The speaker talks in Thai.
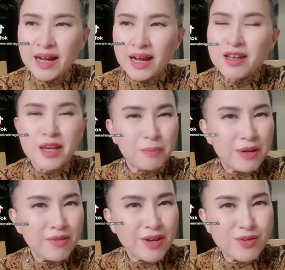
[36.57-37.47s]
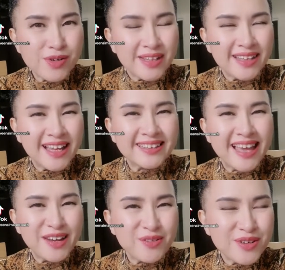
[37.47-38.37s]
ก็ยังเป็นวัยรุ่นนะ
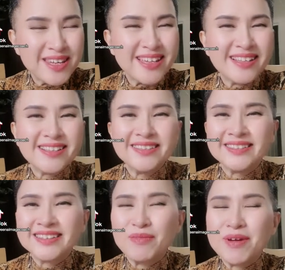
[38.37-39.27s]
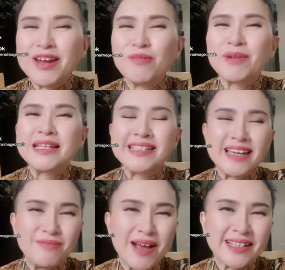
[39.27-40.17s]
แต่ดูดีขึ้นทำให้เรามั่นใจ
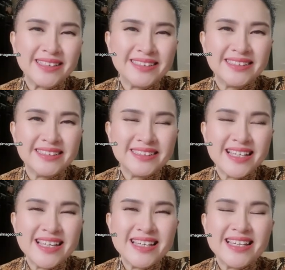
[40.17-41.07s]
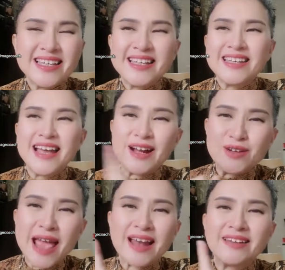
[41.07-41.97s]
มากขึ้น อย่าง
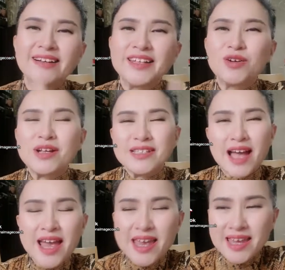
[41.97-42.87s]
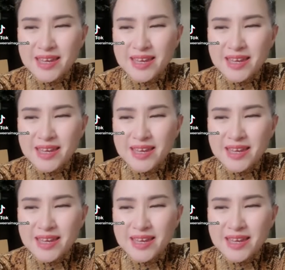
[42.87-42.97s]
แรกเลยที่อยากจะให้